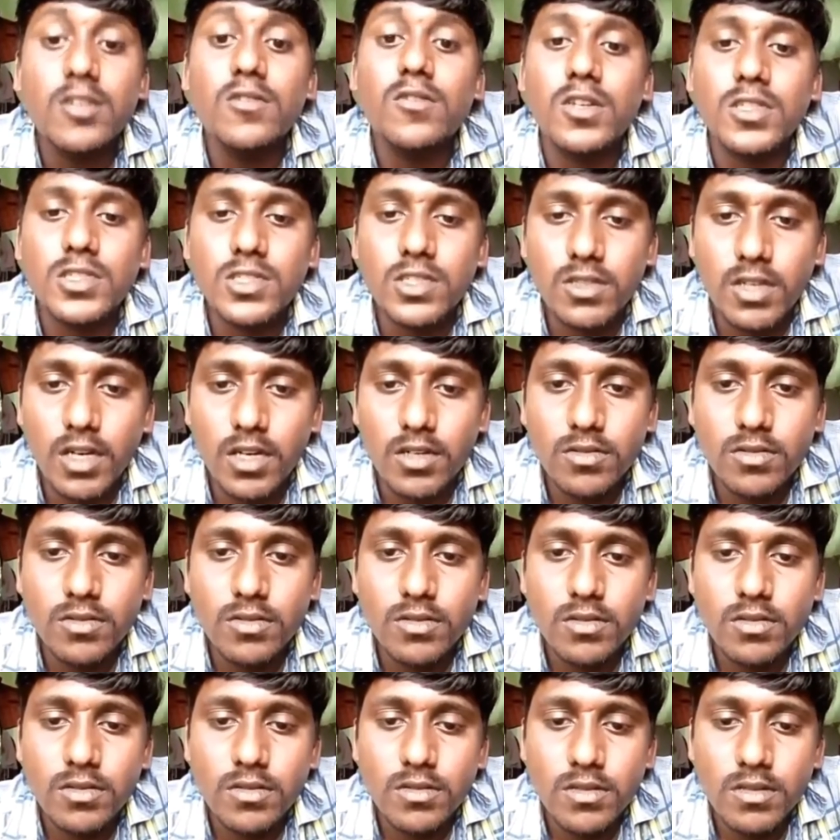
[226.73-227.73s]
ఎందుకు
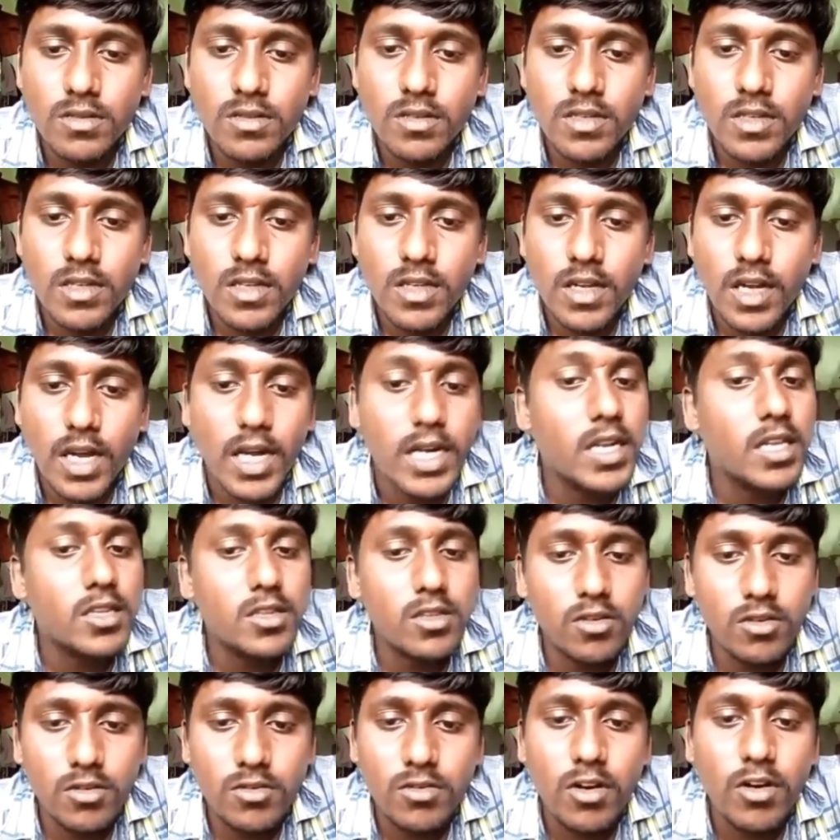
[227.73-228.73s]
వస్తున్నాడు
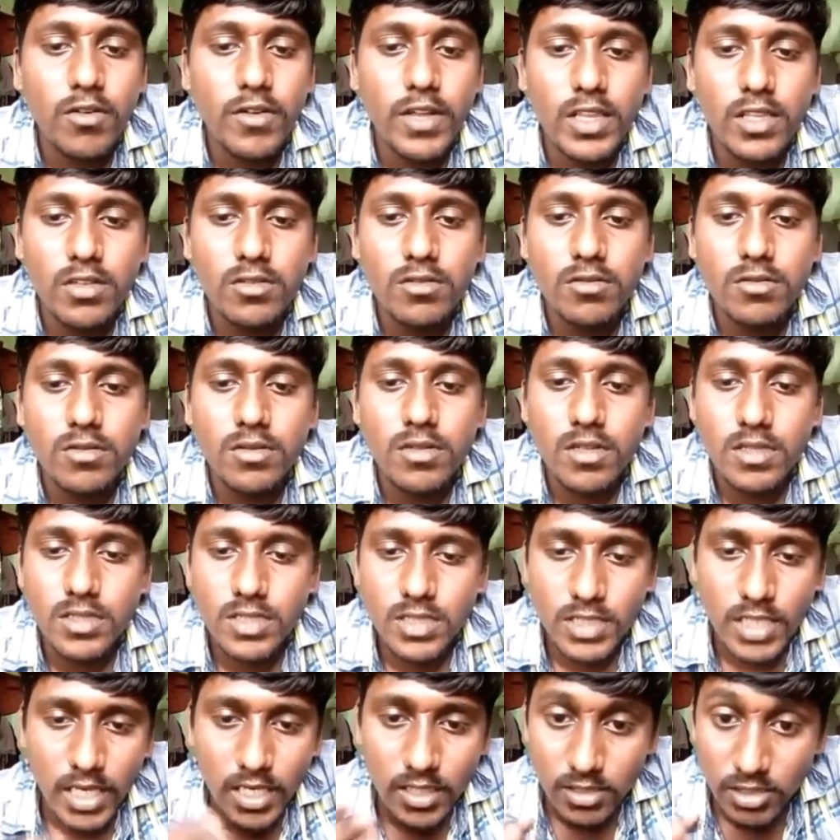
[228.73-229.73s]
అన్నతో గొడవ ఎందుకు
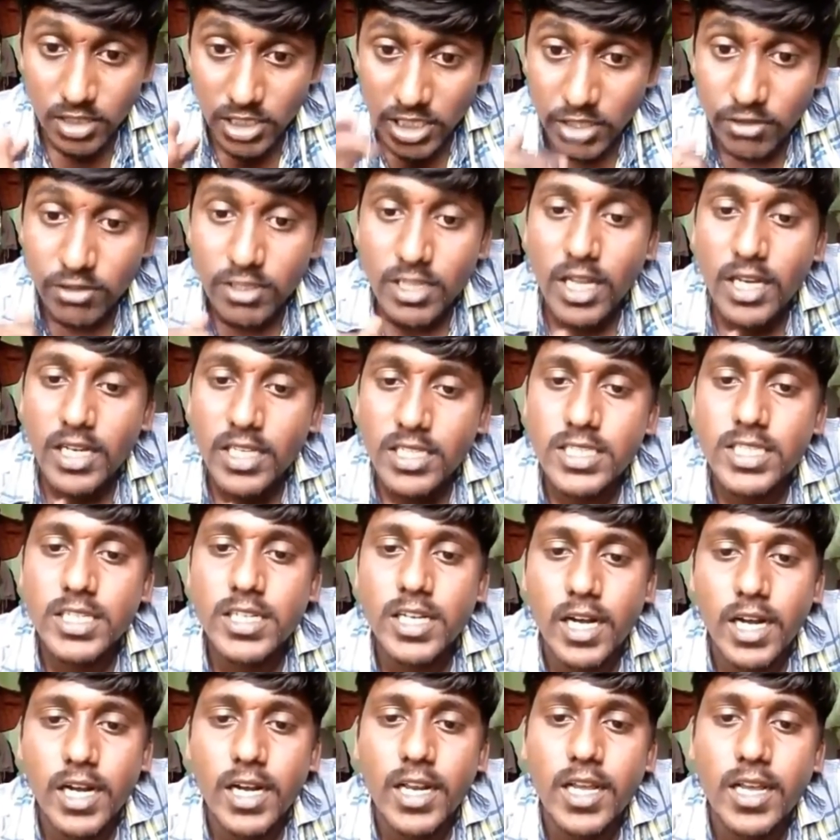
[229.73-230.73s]
తనకు జీవితాన్ని
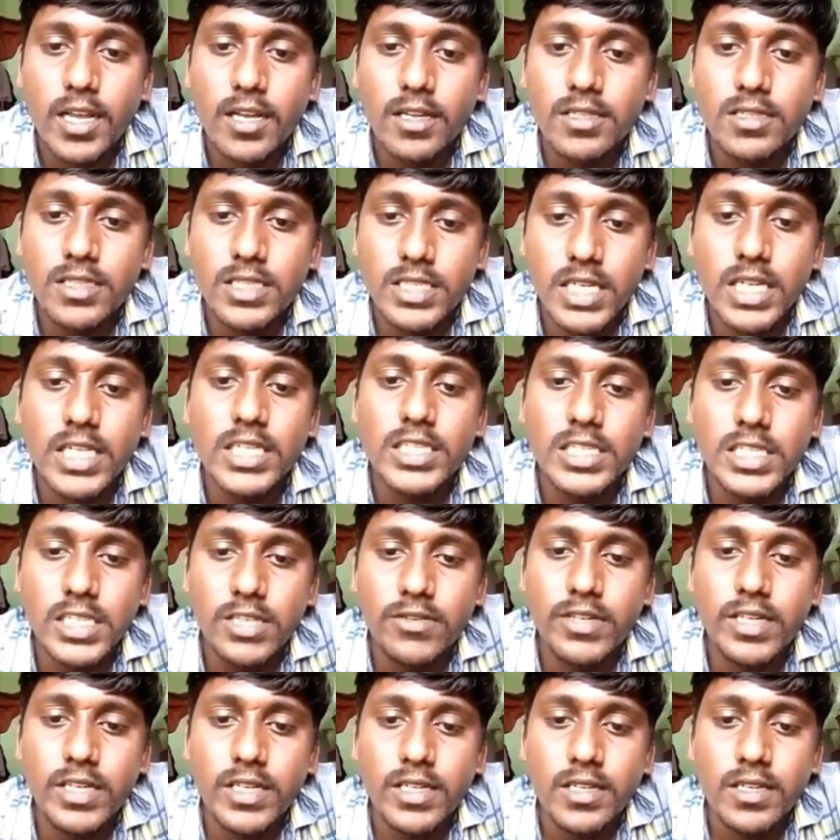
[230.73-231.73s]
ఇచ్చింది అన్న
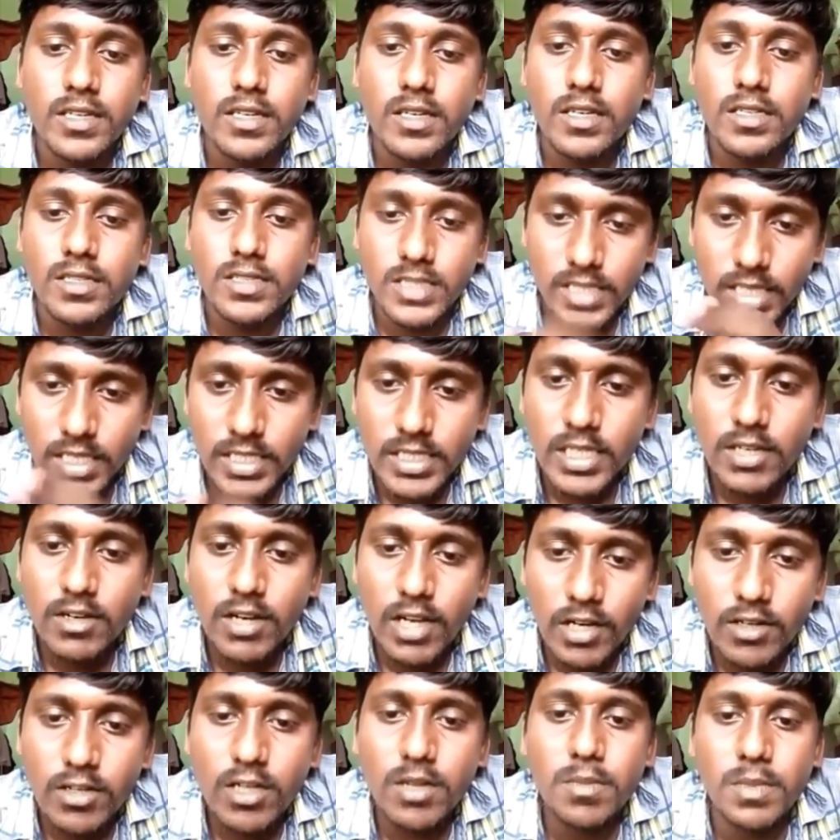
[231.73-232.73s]
చిరంజీవి
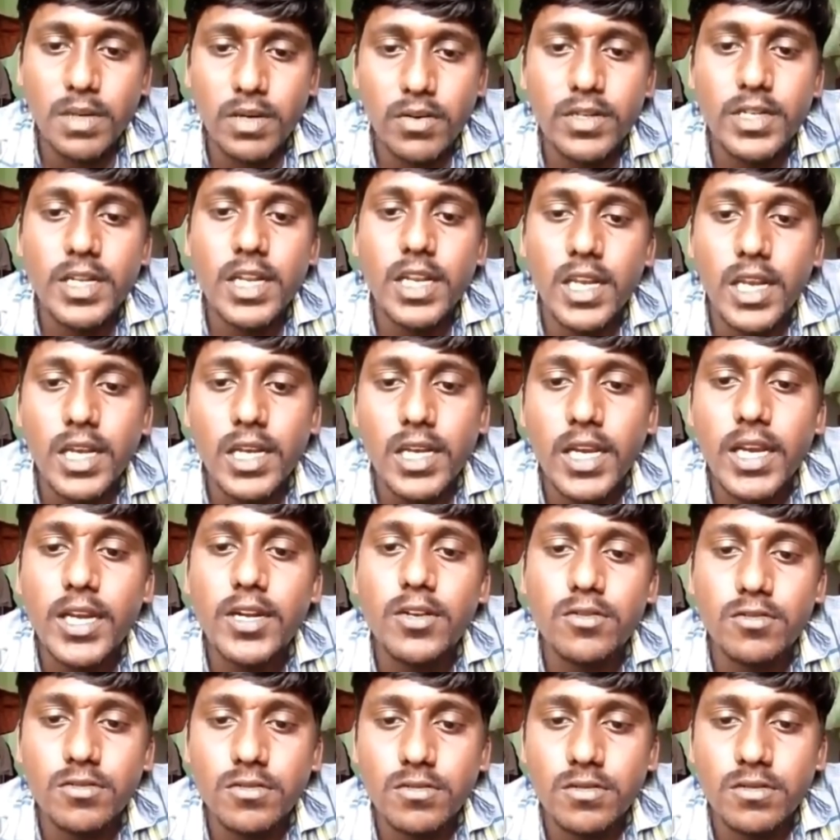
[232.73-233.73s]
చిరంజీవి లేకుంటే పవన్ కళ్యాణ్
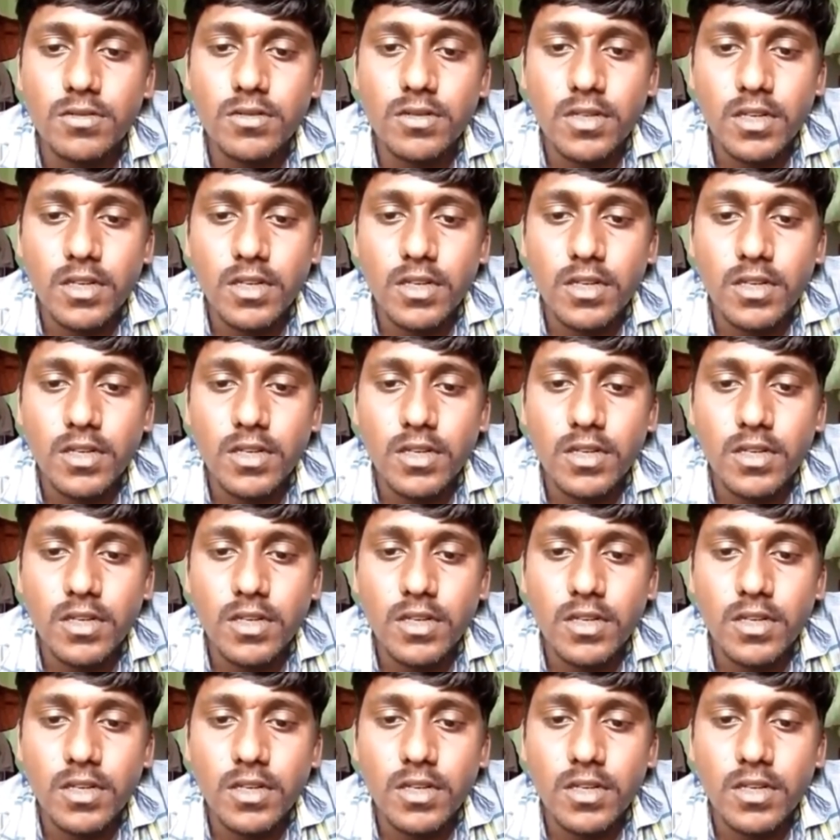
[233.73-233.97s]
లేడు